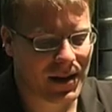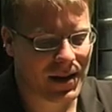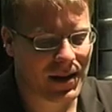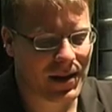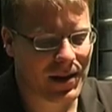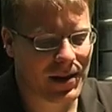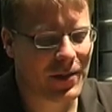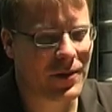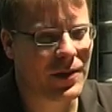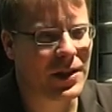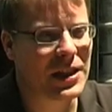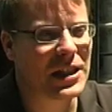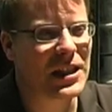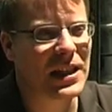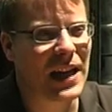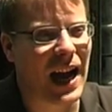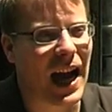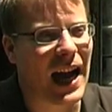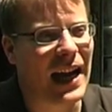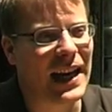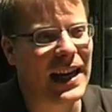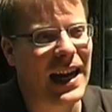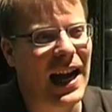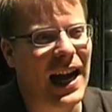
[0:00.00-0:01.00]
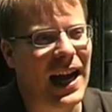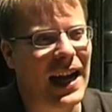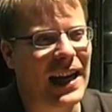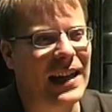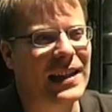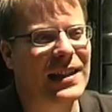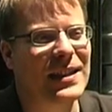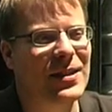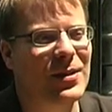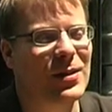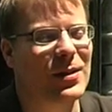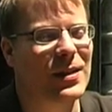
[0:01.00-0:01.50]
zwischen
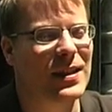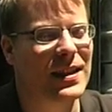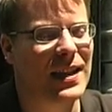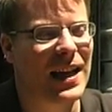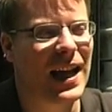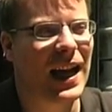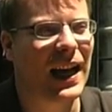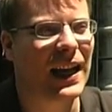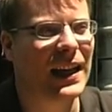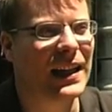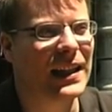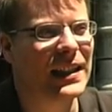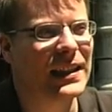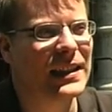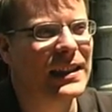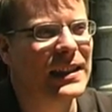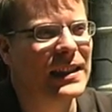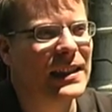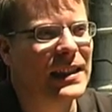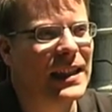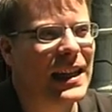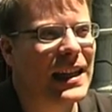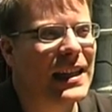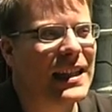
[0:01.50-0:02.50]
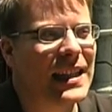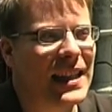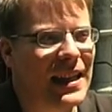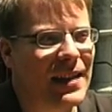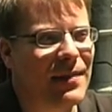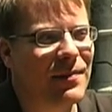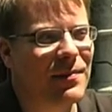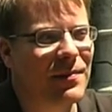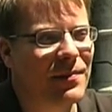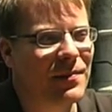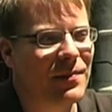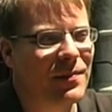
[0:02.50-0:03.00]
Einheiten sozusagen, in
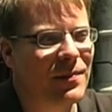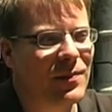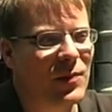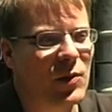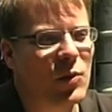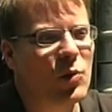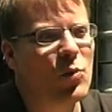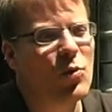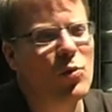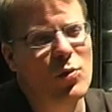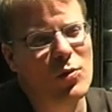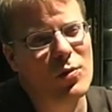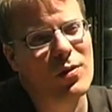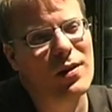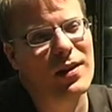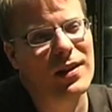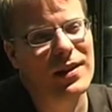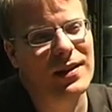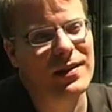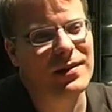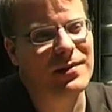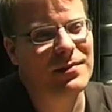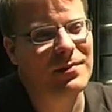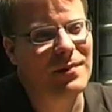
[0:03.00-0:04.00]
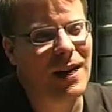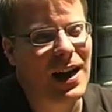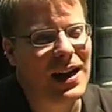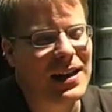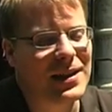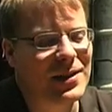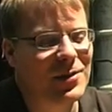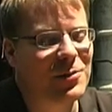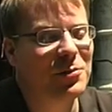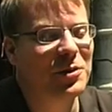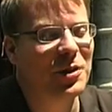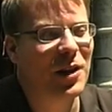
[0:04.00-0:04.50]
dem du äh,
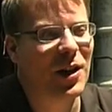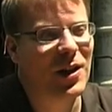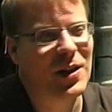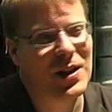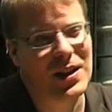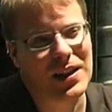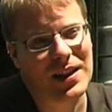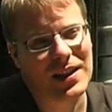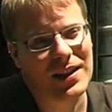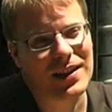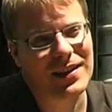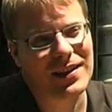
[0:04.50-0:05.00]
als Zuschauer